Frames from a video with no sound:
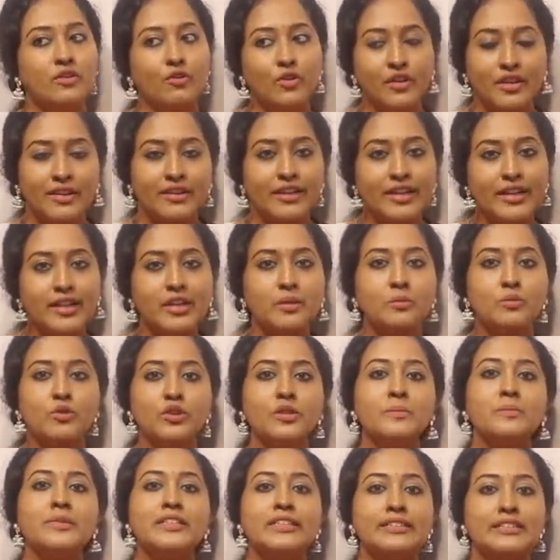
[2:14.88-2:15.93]
ஒரு ரெண்டு
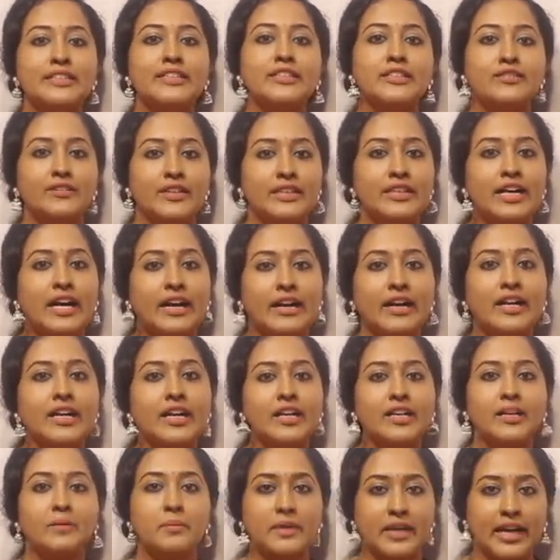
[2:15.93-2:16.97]
மூணு பிஸ்னஸ் வந்து
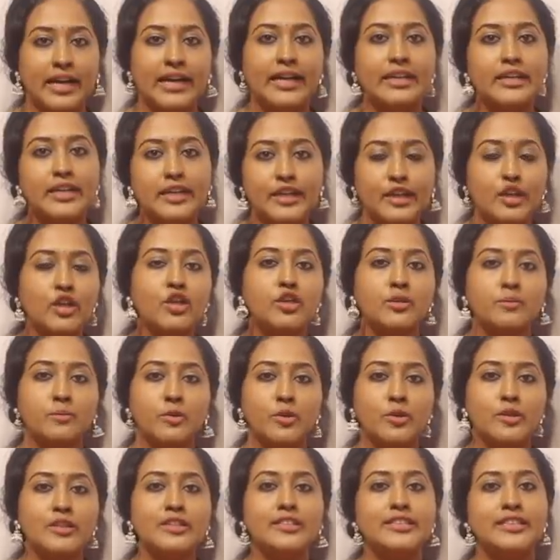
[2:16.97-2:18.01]
அழகாக நம்ம கையில்
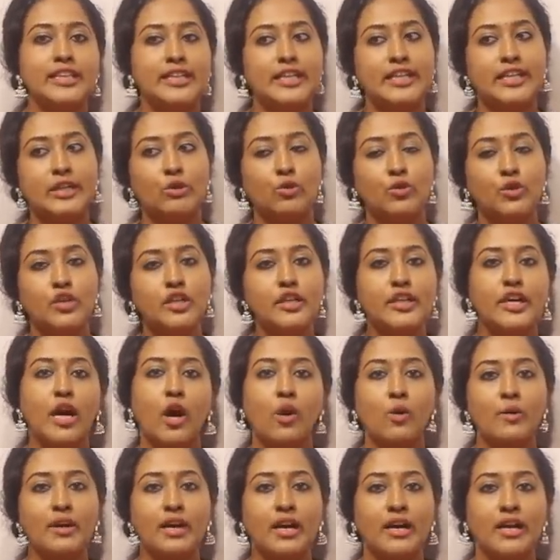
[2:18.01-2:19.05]
இருக்கும்போது சரி ஒன்று
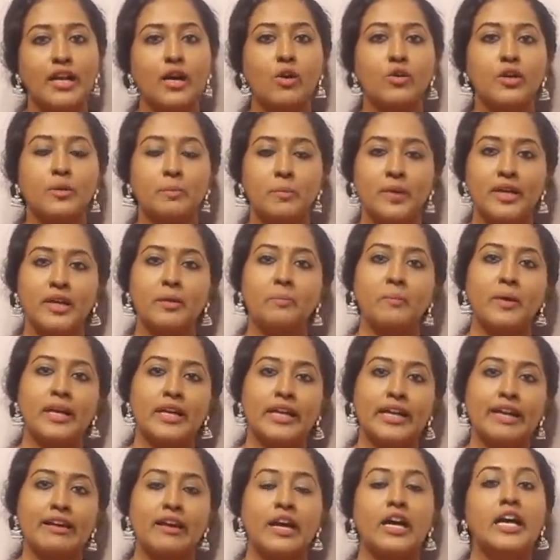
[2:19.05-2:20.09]
டவுன் ஆனால் ஒன்று பிக்கப்
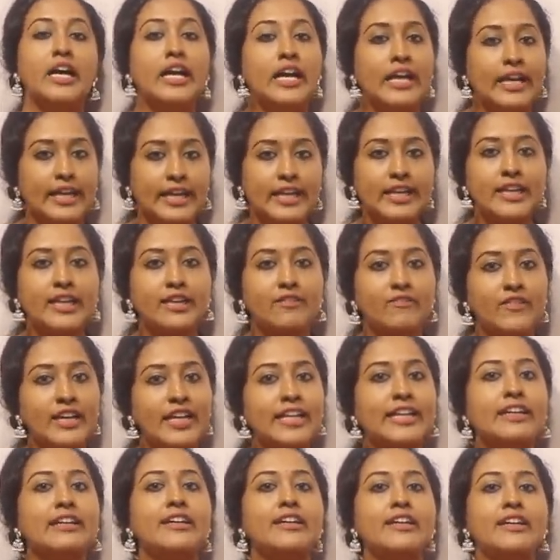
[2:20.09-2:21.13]
பண்ணிக்கலாம் இல்லை
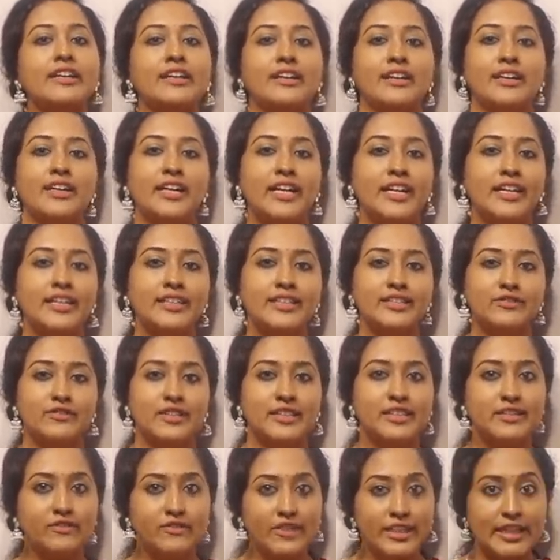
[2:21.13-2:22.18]
வீட்டில் இருக்கிற லேடிஸ்
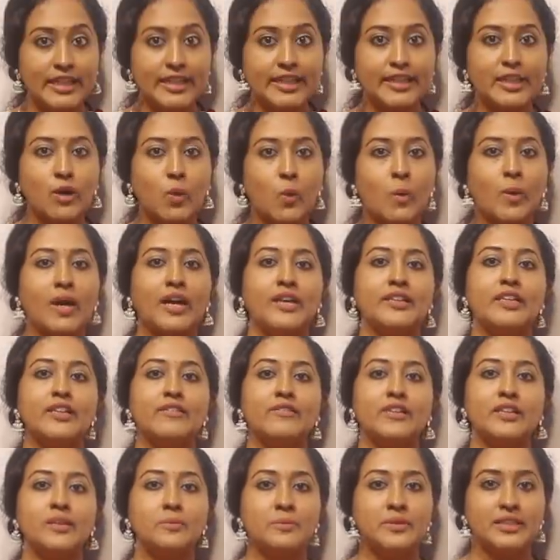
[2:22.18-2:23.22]
வந்து வீட்டில் உட்காந்தே
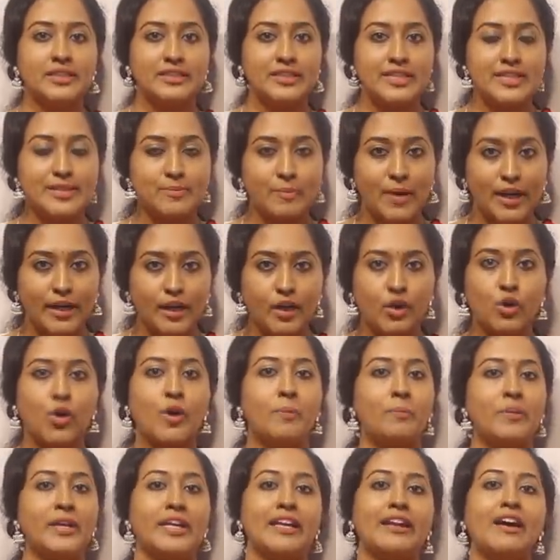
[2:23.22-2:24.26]
வந்து பிஸ்னஸ் பண்ணணும்
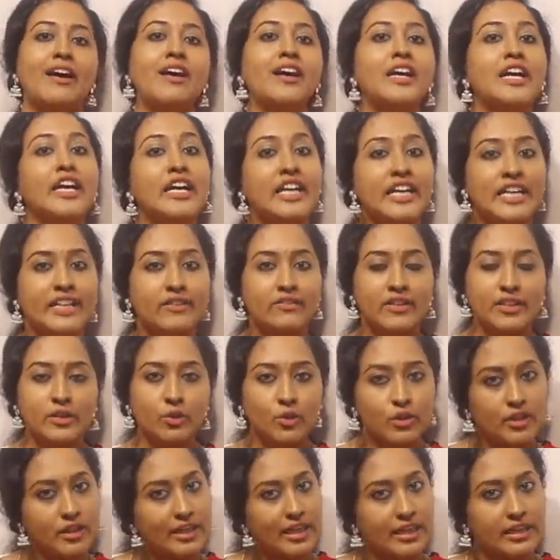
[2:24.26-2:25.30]
அப்படின்னா இது வந்து
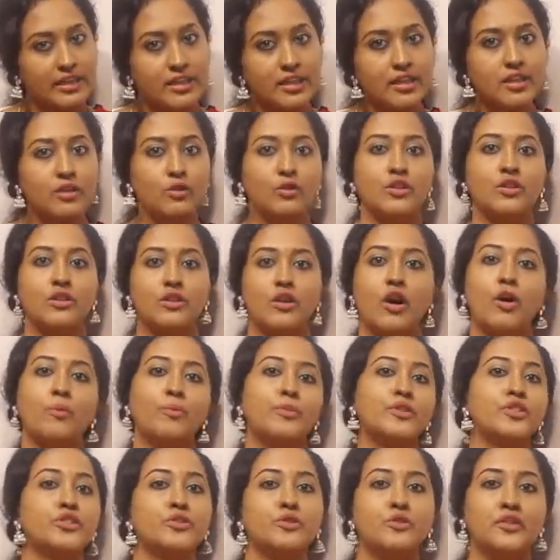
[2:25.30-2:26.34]
ஒரு நல்ல ஒரு
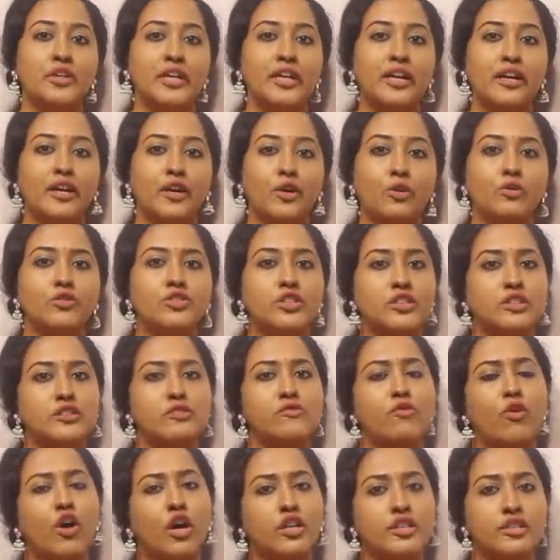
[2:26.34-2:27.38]
ஆப்பர்ச்சுனிட்டியாக இருக்கும் ஜஸ்ட்
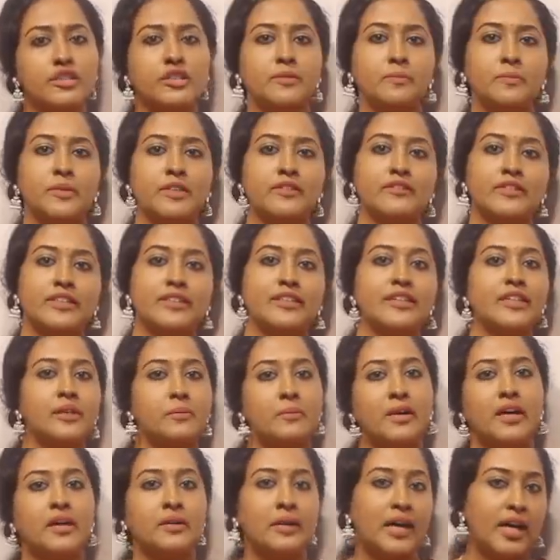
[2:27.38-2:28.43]
வாட்ஸ்அப்பில் வந்து
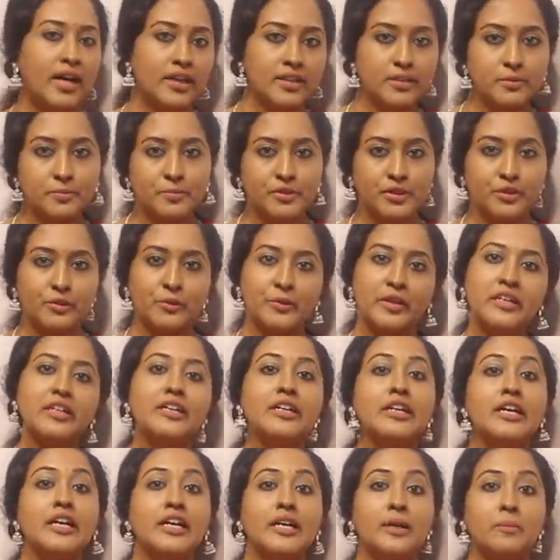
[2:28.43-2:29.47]
நம்ம அனுப்பிச்சு கூட
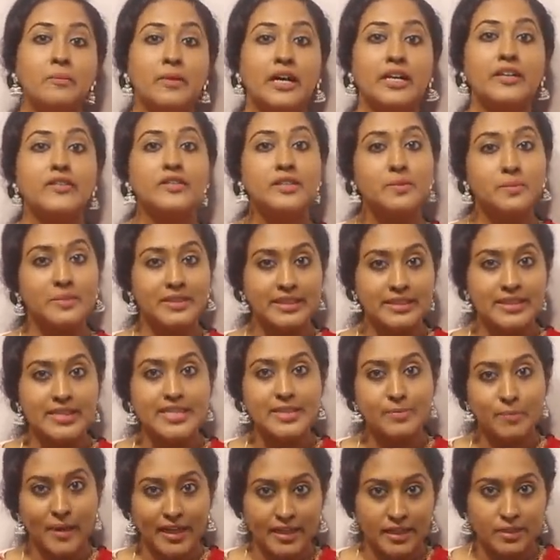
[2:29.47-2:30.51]
நம்மளால் வந்து
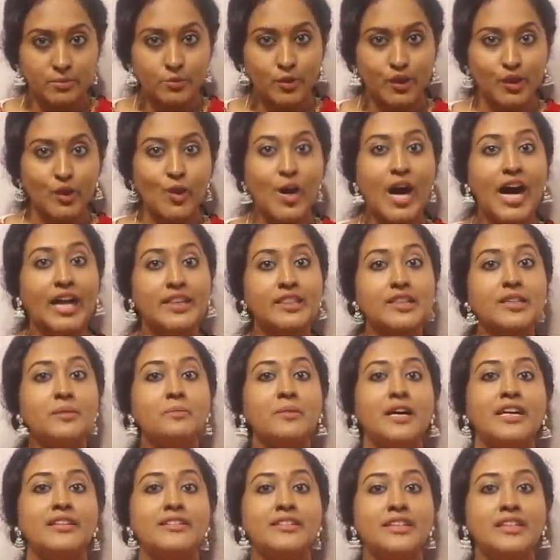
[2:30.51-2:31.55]
பிஸ்னஸ் பண்ண முடியும் அந்த
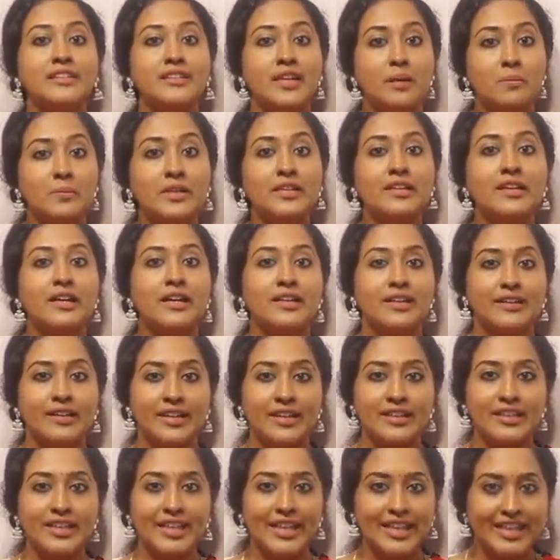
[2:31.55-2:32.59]
மாதிரி
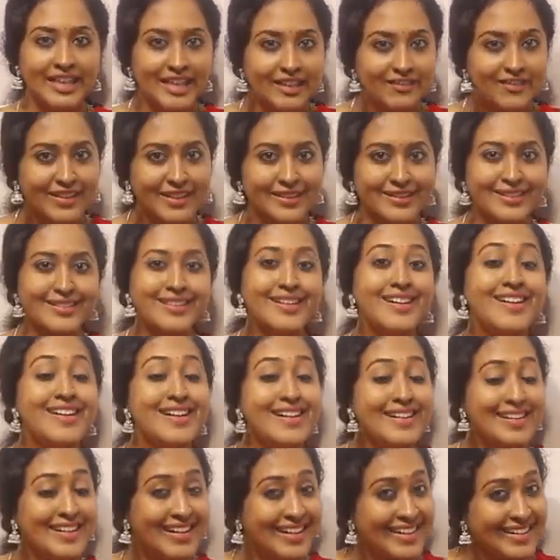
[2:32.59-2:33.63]
தமிழ்நாட்டிலேருந்து இங்கே வந்து
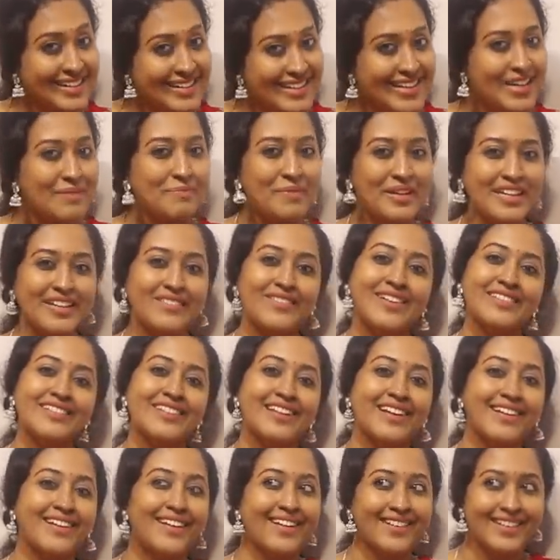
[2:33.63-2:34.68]
நிறையா பேர்
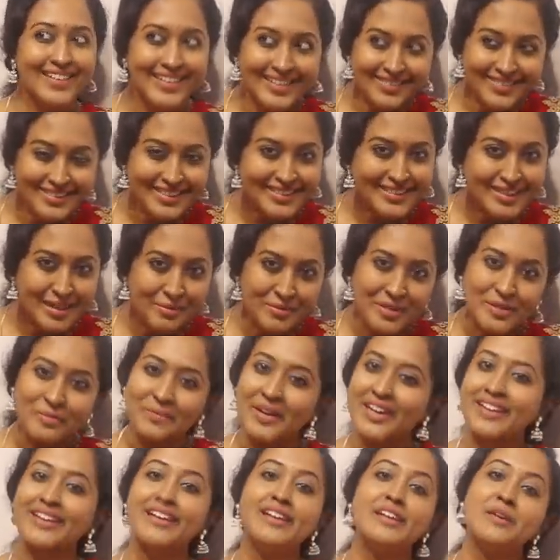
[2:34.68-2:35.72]
வந்திருக்காங்க இங்கே வந்து தமிழ்
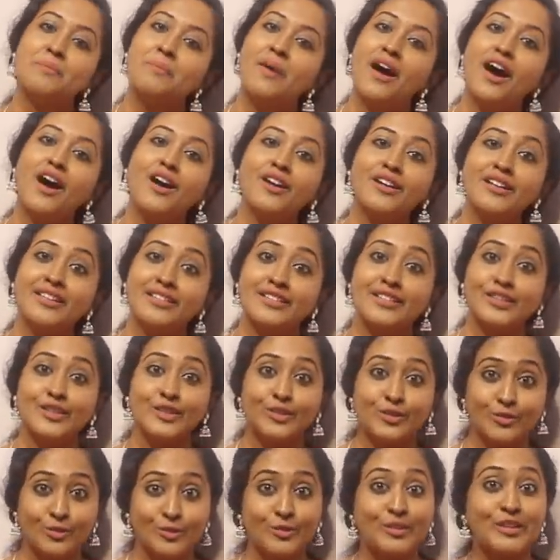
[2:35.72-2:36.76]
மக்களை
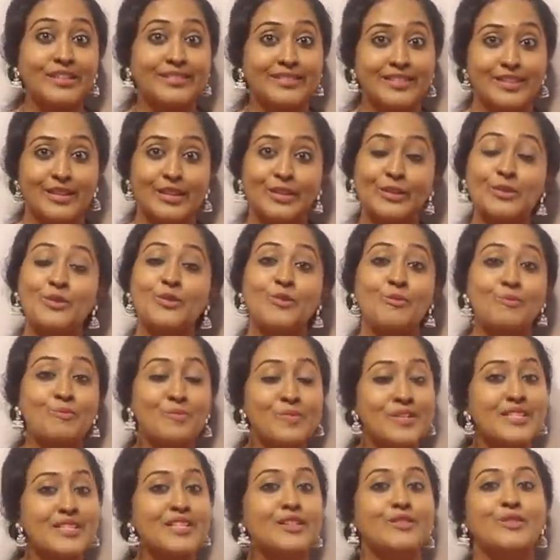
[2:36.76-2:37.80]
பார்க்கறதுக்கு சூரத்தில் அதுவும்
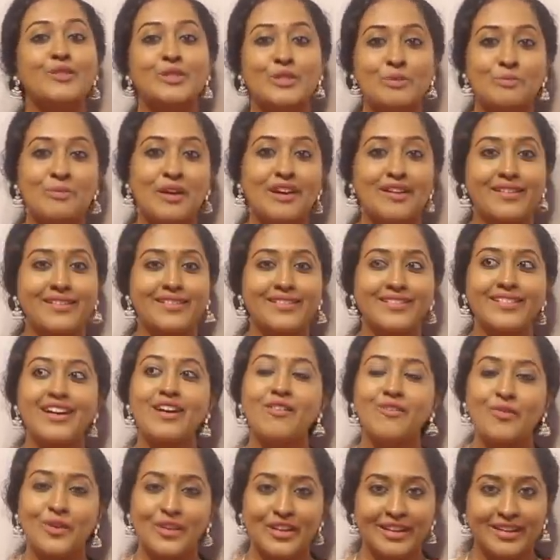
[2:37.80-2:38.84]
ரொம்ப சந்தோஷமாக இருந்தது
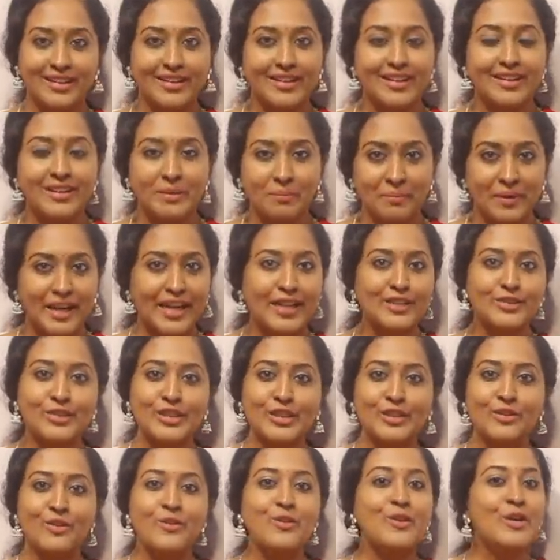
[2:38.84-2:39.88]
அவங்களெல்லாம் நாங்கள்
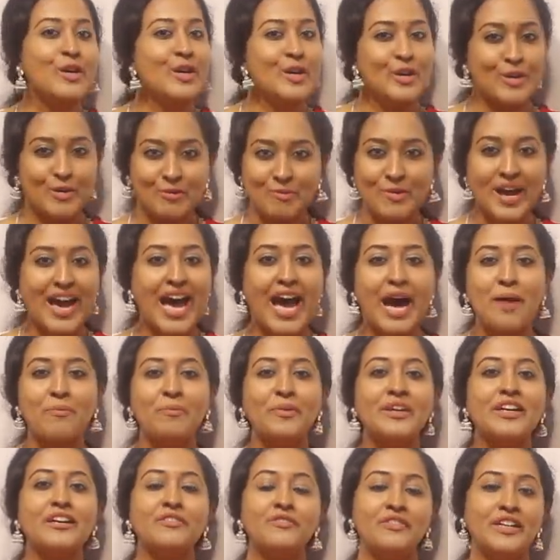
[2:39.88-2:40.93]
பேசினோம் ரொம்ப
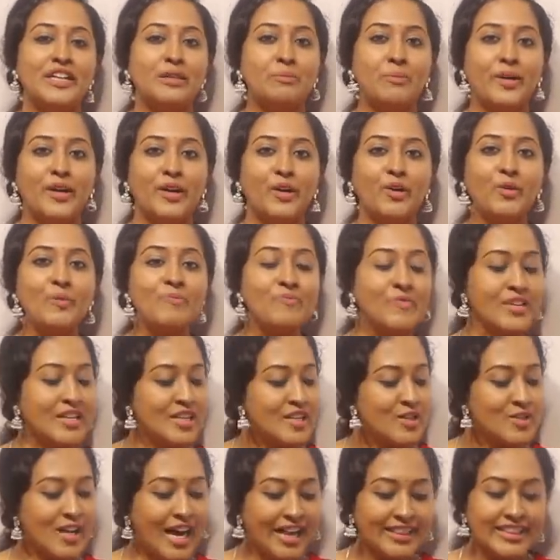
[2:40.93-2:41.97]
ஹாப்பியாக ஃபீல் பண்ணோம்
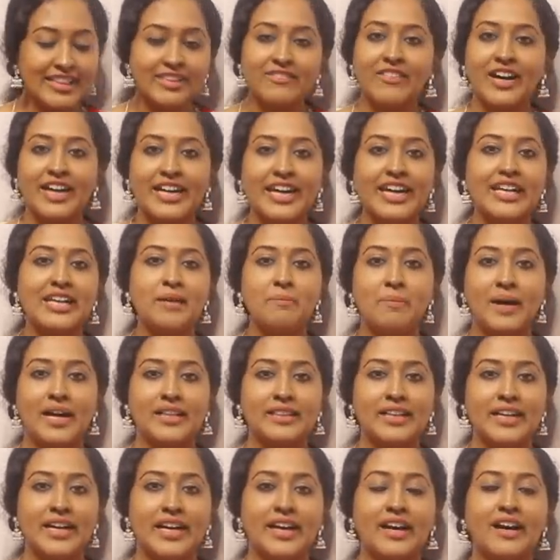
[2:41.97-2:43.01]
ஸோ அந்த வகையில்
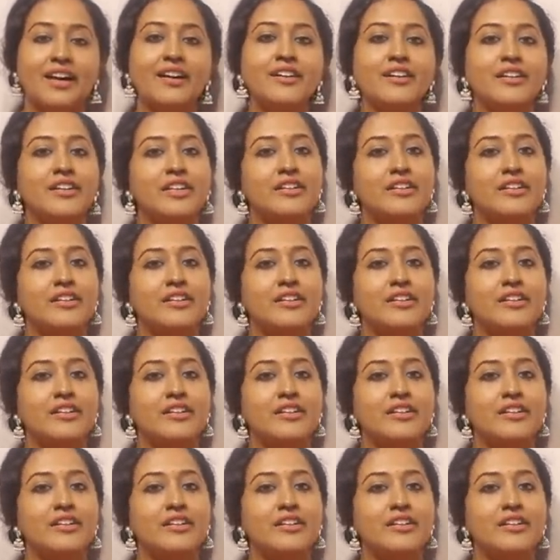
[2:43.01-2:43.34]
பார்த்தீங்கன்னா